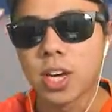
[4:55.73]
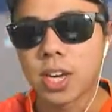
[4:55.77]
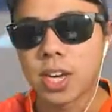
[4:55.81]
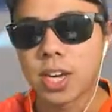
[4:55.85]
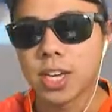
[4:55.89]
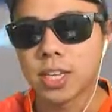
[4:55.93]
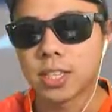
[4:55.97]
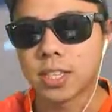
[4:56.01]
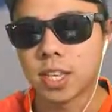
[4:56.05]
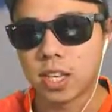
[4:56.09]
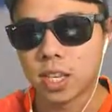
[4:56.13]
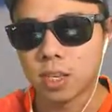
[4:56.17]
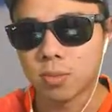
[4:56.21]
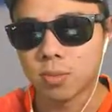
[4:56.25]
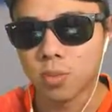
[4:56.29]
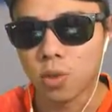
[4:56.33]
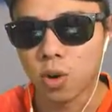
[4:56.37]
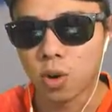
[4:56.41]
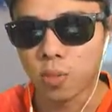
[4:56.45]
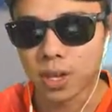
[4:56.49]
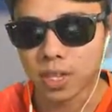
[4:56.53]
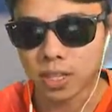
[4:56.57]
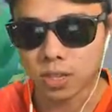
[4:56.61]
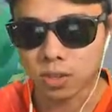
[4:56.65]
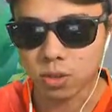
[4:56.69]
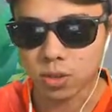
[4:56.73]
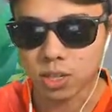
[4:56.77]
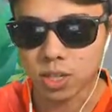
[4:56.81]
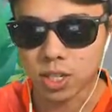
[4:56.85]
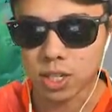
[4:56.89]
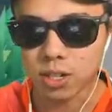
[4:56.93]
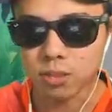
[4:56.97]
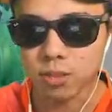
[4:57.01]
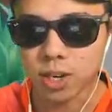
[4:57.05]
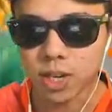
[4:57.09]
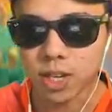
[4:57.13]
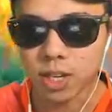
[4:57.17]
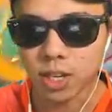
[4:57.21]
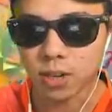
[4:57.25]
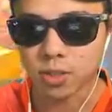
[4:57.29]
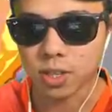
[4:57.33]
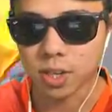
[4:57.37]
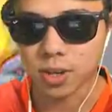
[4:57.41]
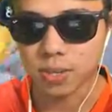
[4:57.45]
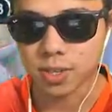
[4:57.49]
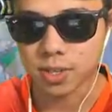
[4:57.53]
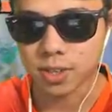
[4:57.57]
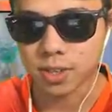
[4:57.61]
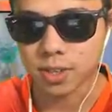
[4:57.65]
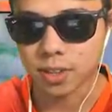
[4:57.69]
え責務を全うしているわけでご
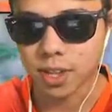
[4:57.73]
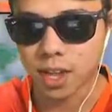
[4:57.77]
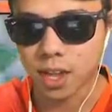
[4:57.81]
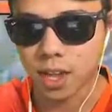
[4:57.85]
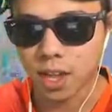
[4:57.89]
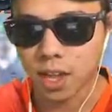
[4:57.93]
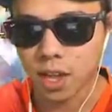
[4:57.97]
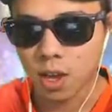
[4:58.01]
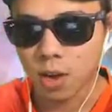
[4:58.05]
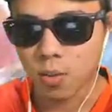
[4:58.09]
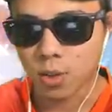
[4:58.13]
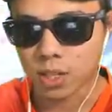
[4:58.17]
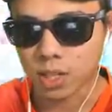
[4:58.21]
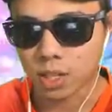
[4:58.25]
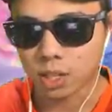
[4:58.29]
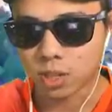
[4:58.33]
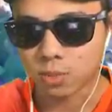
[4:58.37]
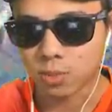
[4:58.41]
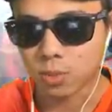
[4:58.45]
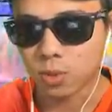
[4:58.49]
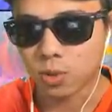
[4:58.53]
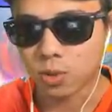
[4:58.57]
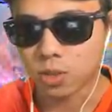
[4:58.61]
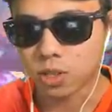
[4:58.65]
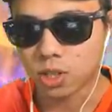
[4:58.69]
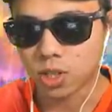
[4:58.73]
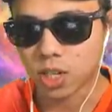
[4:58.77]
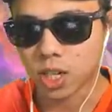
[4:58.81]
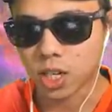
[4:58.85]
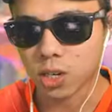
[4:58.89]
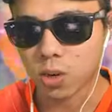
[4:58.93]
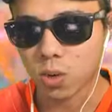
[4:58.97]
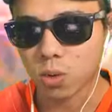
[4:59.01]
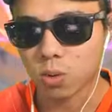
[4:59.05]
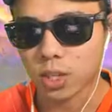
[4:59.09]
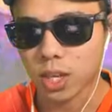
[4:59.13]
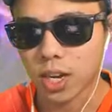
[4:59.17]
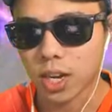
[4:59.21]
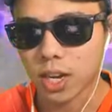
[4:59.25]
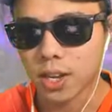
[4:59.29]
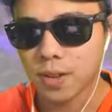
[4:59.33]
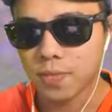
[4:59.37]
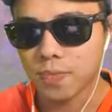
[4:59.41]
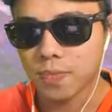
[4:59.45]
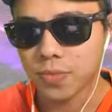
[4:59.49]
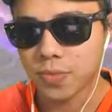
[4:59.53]
ざいますので私もしっかりここで